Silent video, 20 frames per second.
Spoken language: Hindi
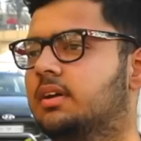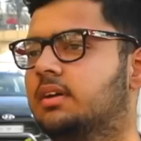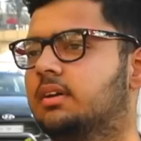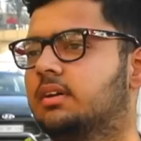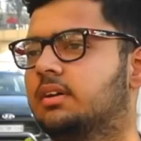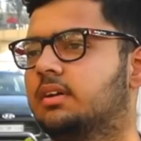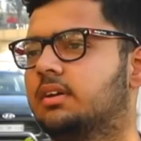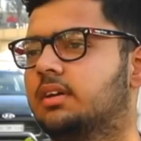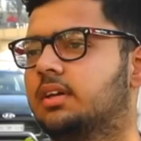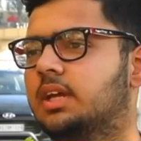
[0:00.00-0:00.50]

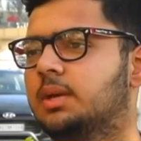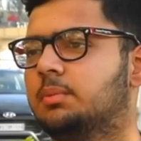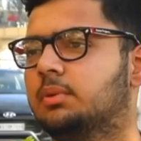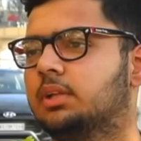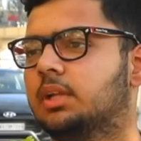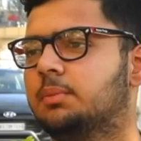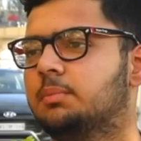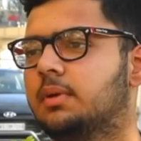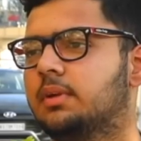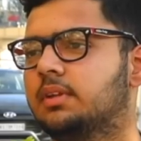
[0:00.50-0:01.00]
ये
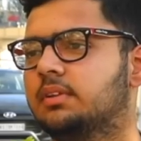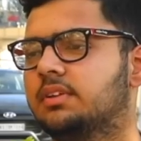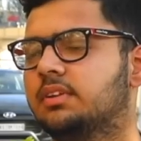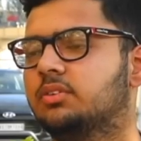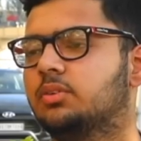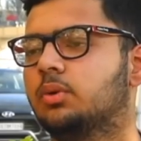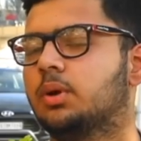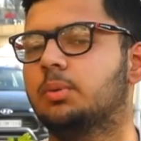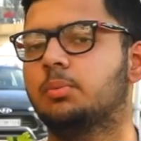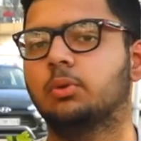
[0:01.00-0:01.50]
मतलब मैं जैसे
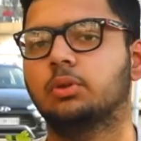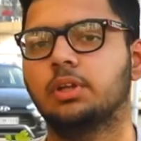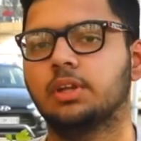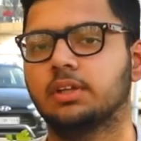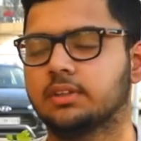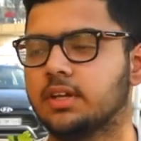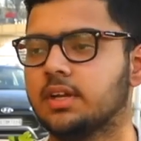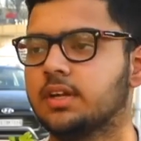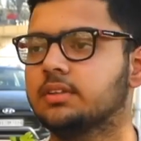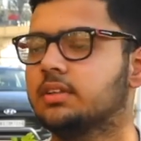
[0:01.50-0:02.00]
थोड़ा बहुत
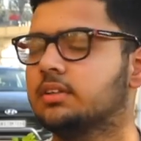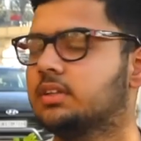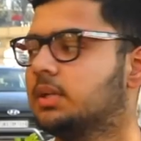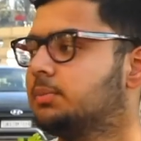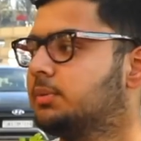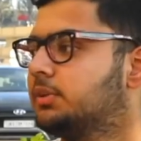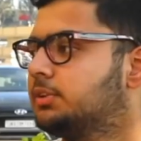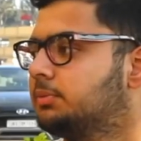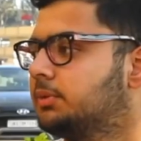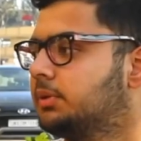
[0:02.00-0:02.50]
लिखता रहता था
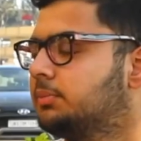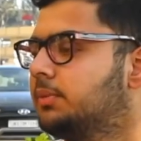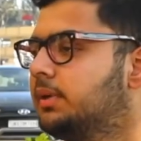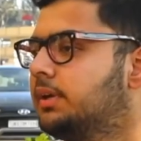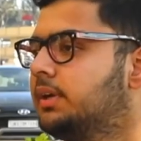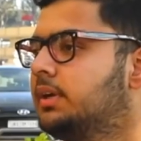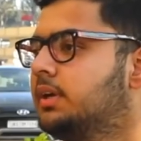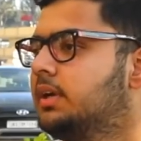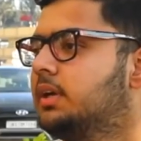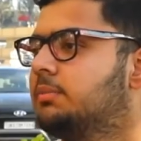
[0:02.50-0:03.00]
बचपन में
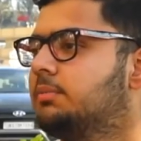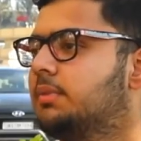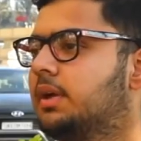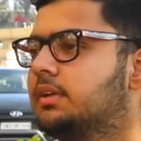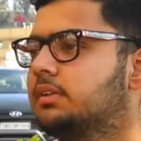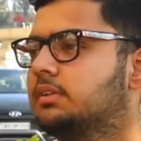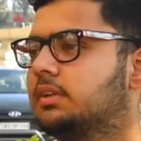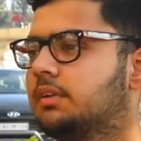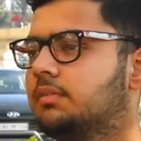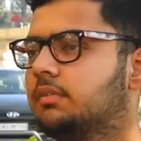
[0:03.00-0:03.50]
मैं
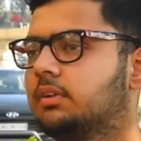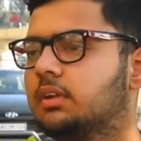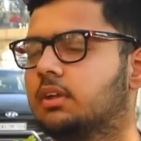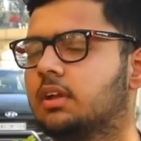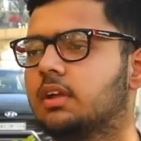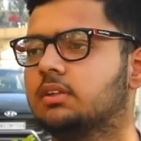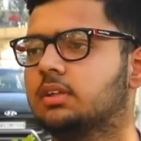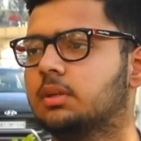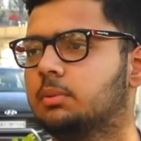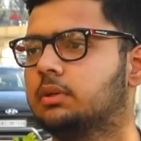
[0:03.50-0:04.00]
सेवन्थ
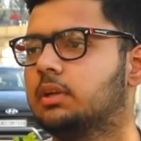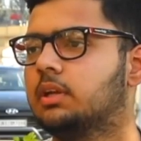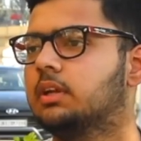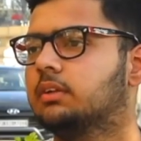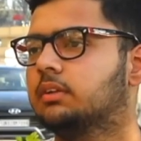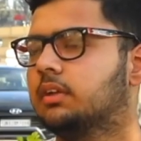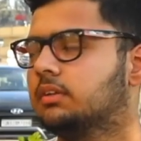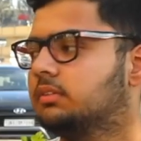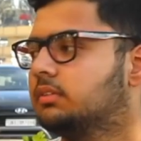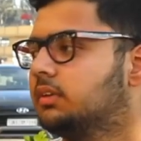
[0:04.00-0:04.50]
क्लास से मैंने
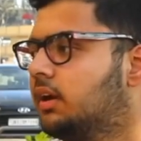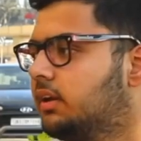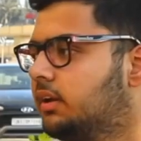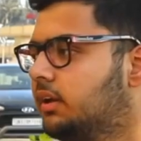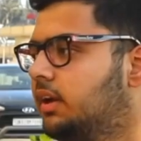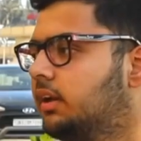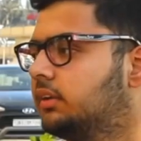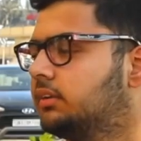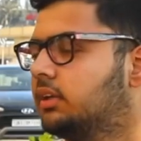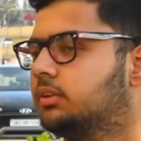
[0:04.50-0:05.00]
लिखना स्टार्ट
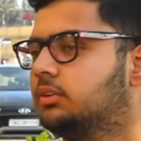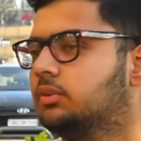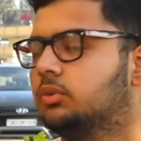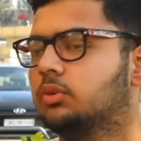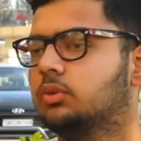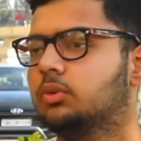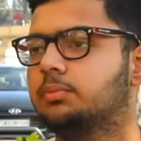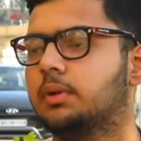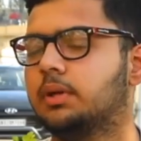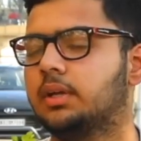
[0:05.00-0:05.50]
किया था
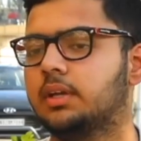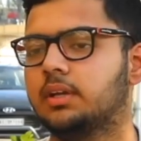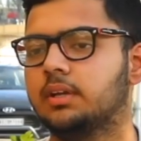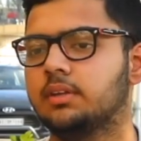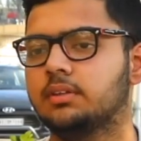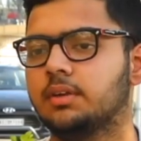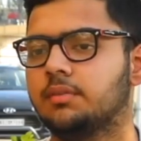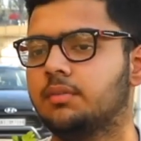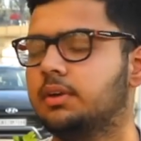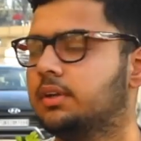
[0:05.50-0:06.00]
तो मैंने
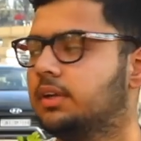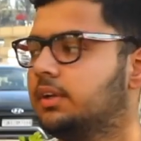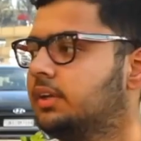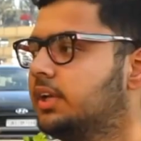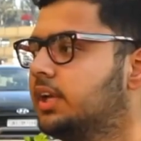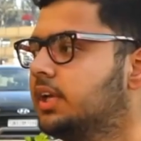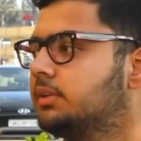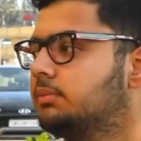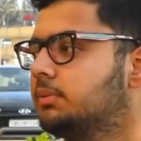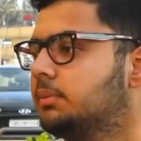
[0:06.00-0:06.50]
सेवनटीन की
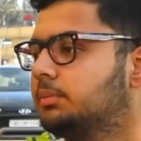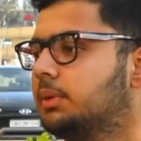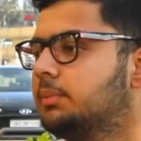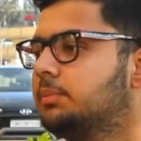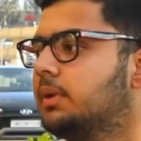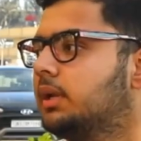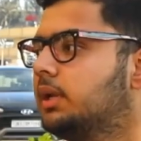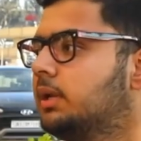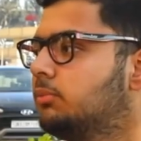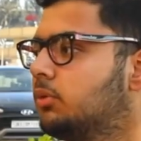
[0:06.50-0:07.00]
एज में अपनी
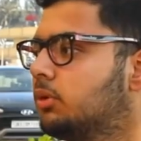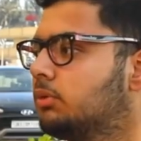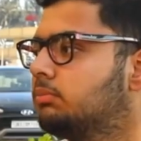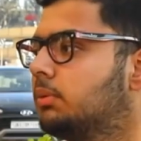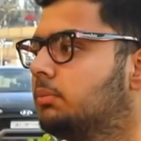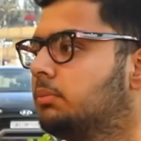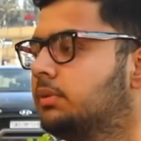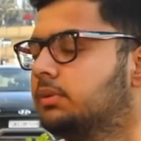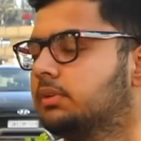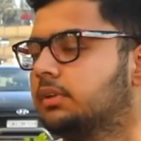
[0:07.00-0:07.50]
पहली बुक
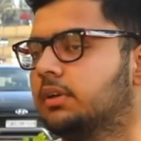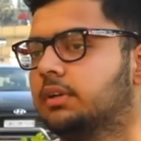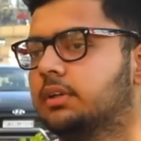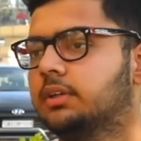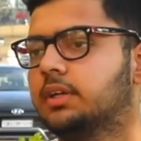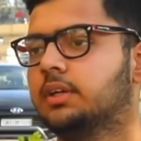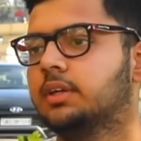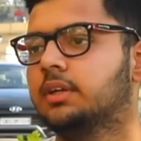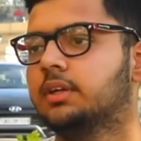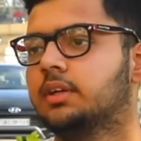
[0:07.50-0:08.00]
पब्लिश कर
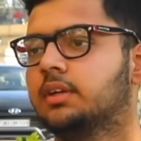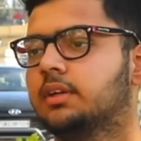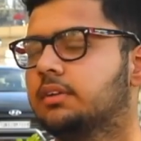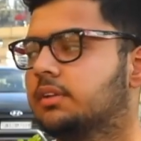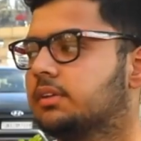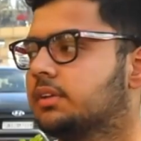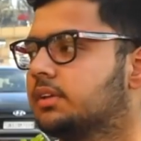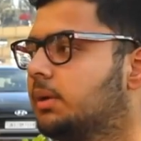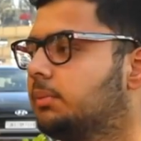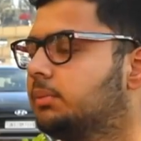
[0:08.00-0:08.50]
दी
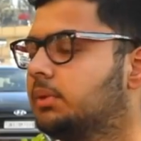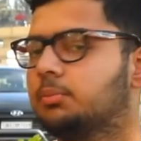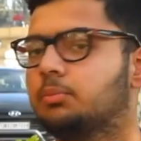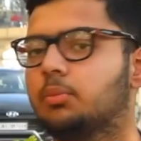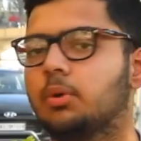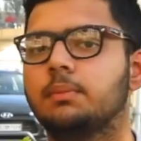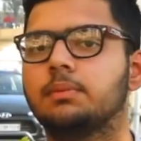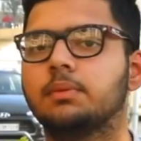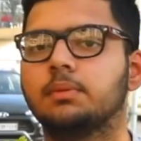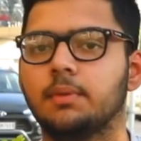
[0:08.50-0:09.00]
जिसका नाम था
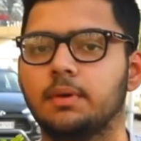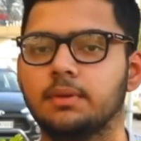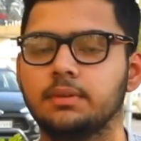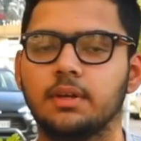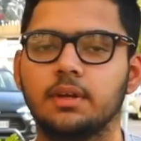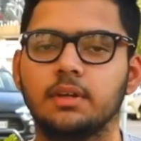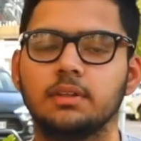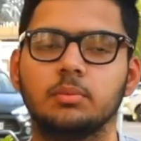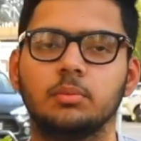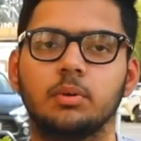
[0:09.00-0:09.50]
पॉइंट्स बाय
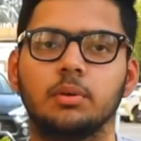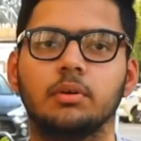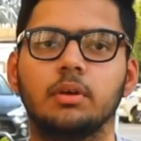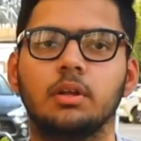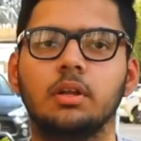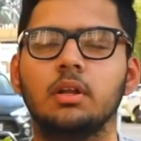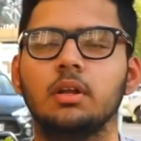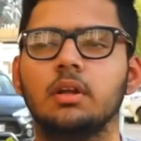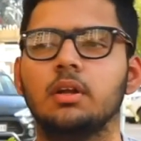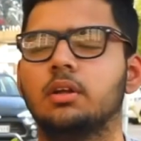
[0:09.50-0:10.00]
सहज अग्रवाल
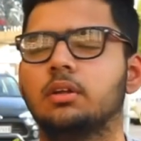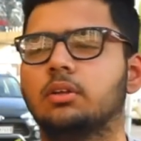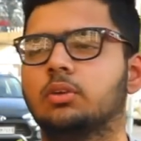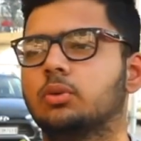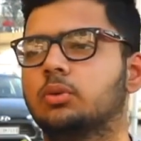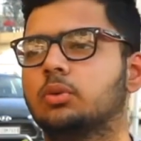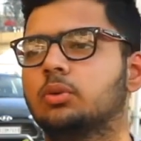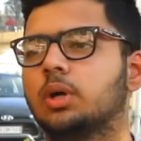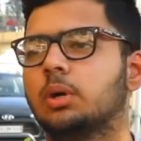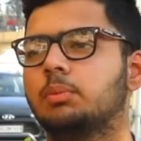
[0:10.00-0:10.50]

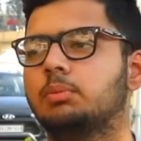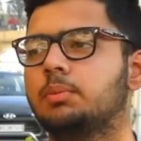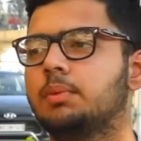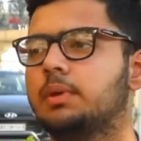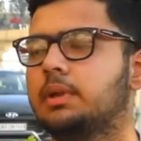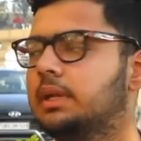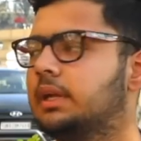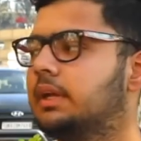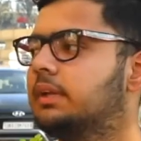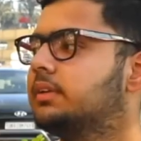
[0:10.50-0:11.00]
तो अभी
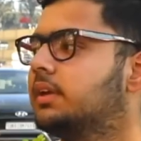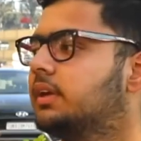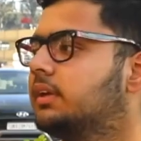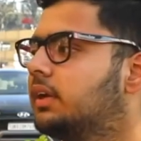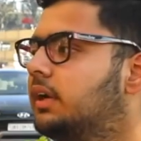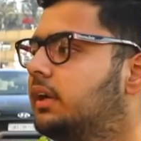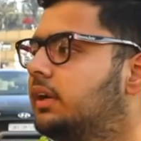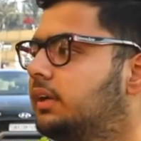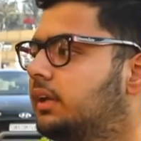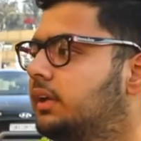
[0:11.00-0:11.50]
मेरी एज है
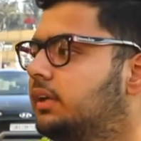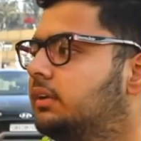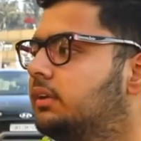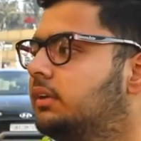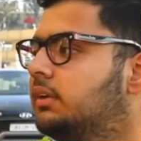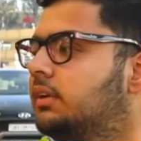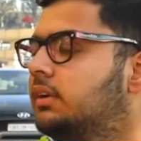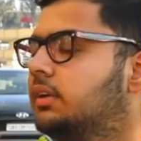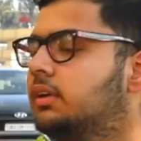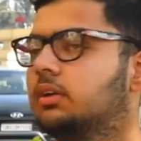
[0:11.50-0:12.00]
नाइनटीन
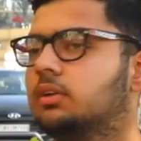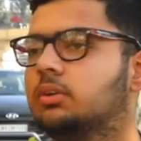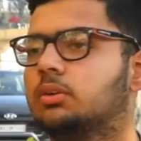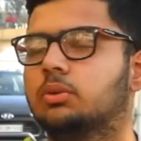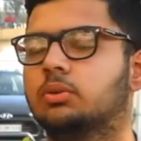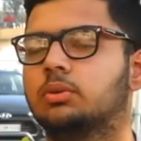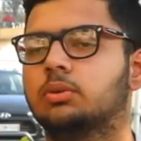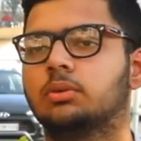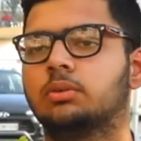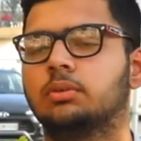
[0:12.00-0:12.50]
तो
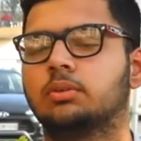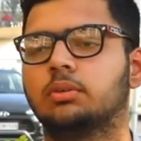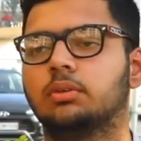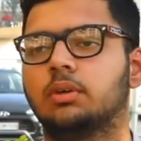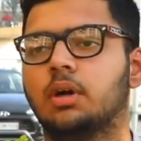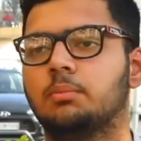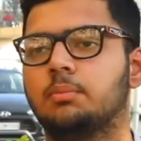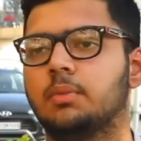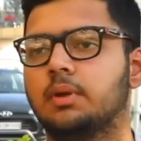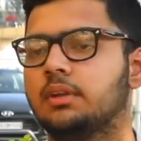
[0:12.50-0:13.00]

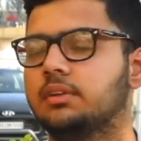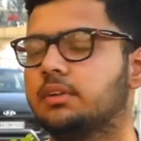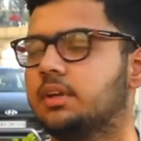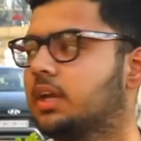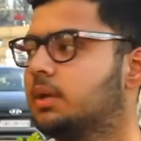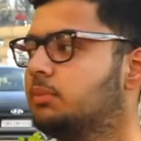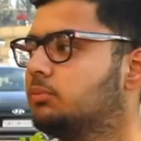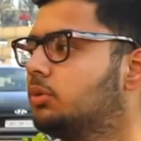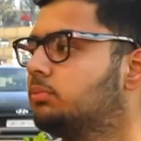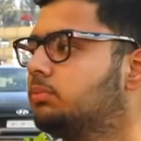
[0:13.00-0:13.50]
अब मैंने
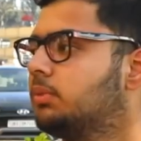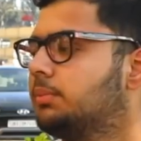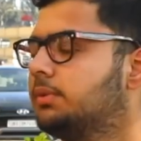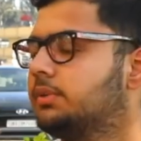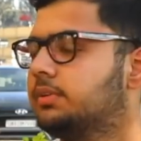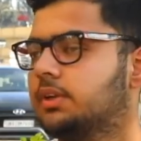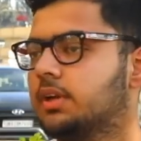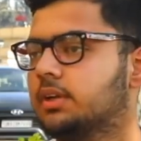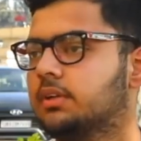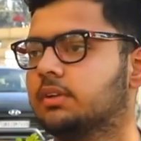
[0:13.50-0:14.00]
सेकेंड बुक पब्लिश
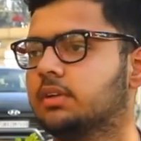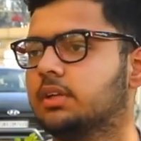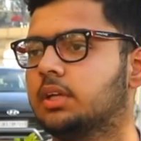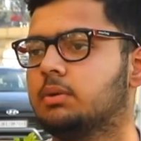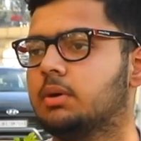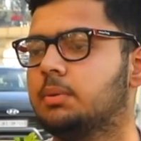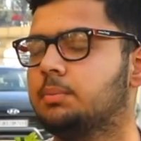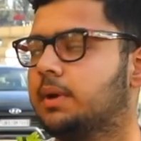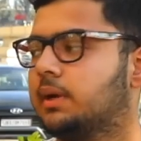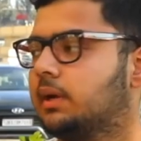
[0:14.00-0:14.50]
किया जिसका नाम
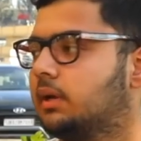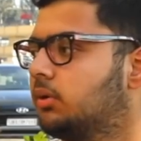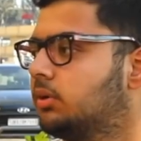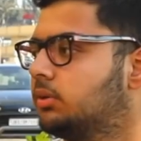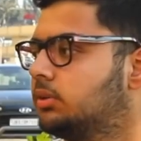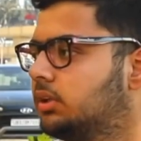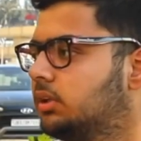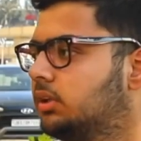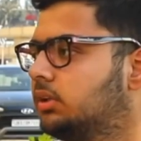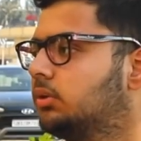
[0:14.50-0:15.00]
है
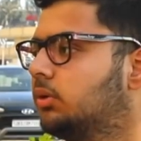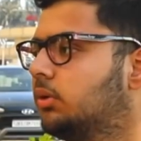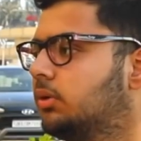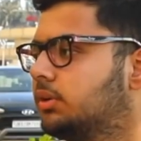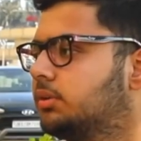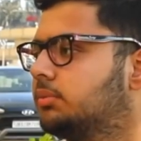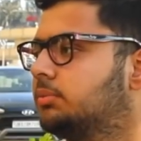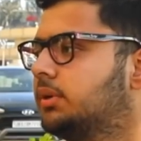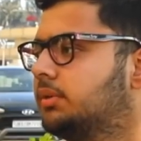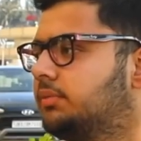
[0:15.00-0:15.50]
पैडागोजिकल
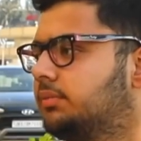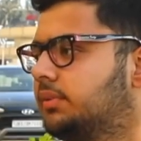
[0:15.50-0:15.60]
थाट्स मेड